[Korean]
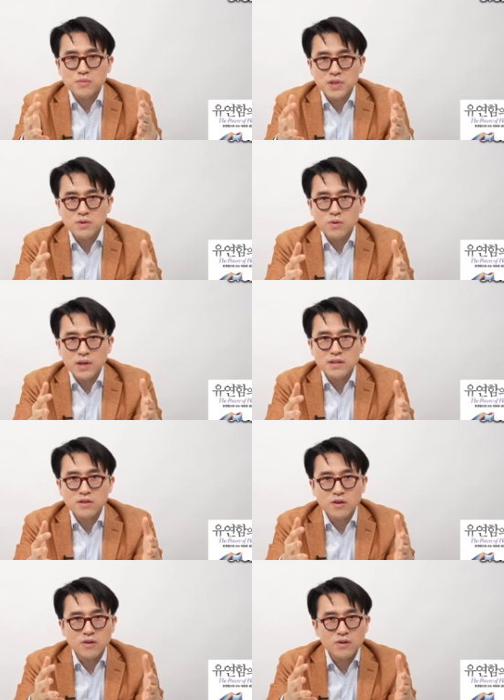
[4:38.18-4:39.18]

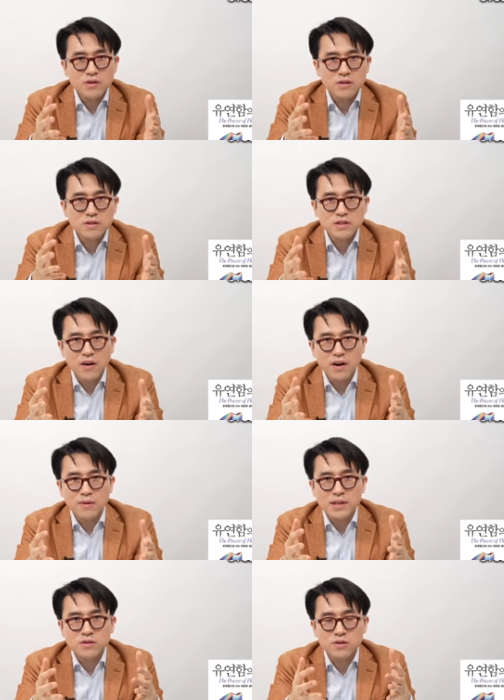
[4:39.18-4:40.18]
필요해서 그 상황에
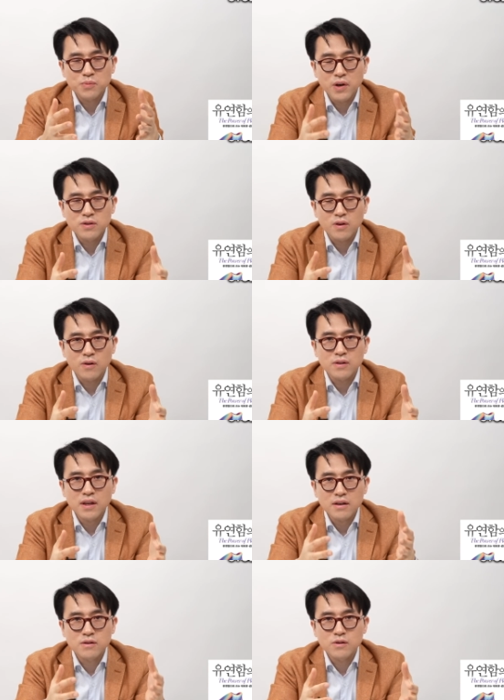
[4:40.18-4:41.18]
맞춰서 배웠던
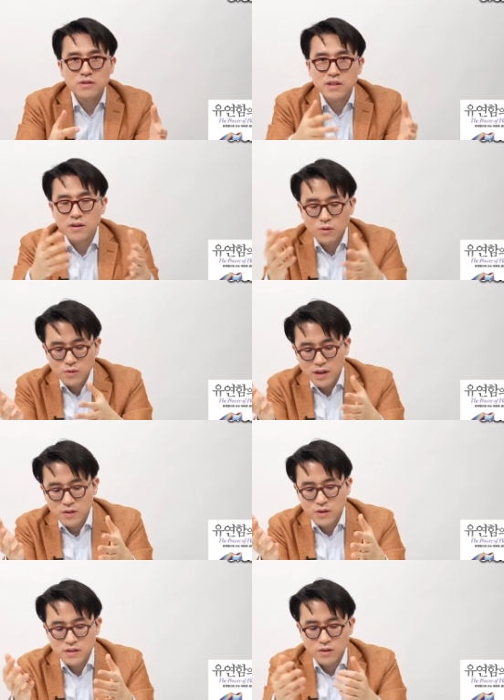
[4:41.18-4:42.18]
건데 그것을 새로운
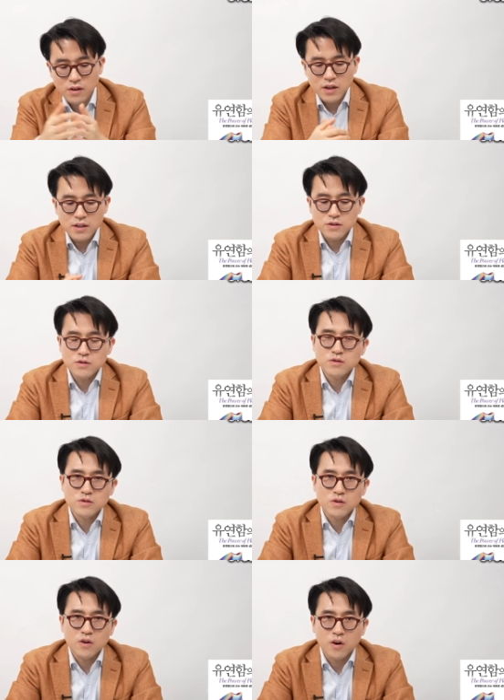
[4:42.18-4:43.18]
환경에서 쓸
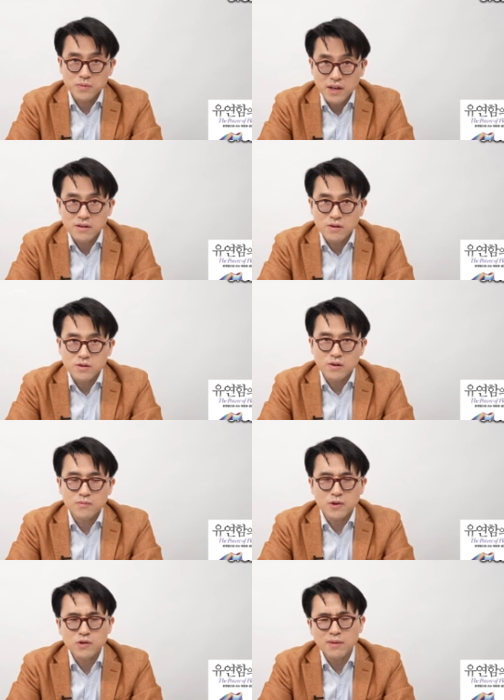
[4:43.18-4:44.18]
수 없다는 거죠.
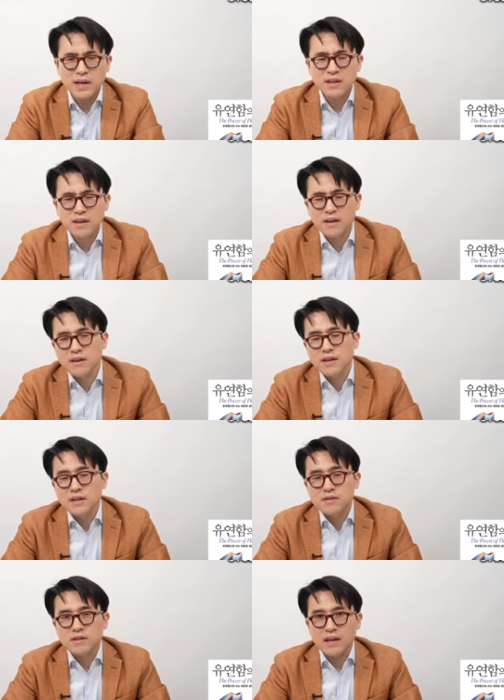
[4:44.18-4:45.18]
우리가 만약에
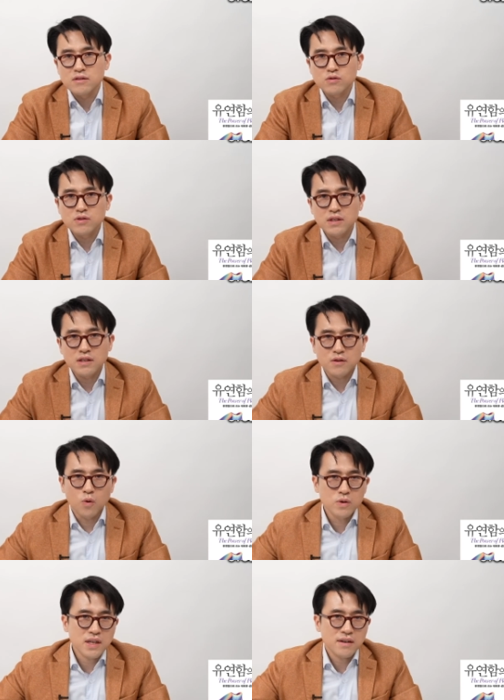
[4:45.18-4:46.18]
단순히
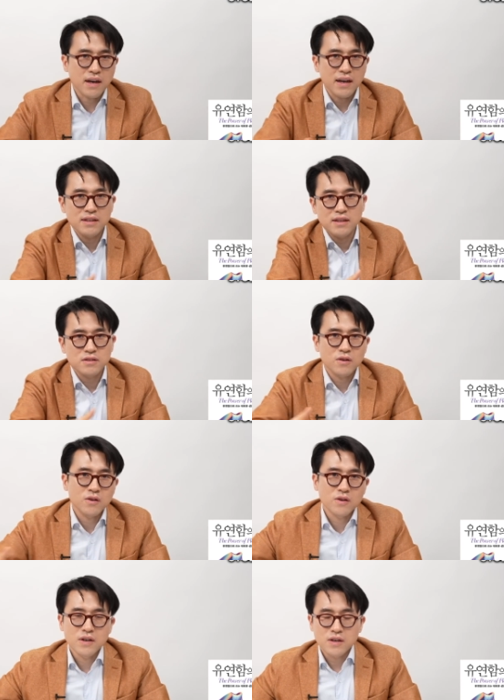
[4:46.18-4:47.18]
공장 라인에서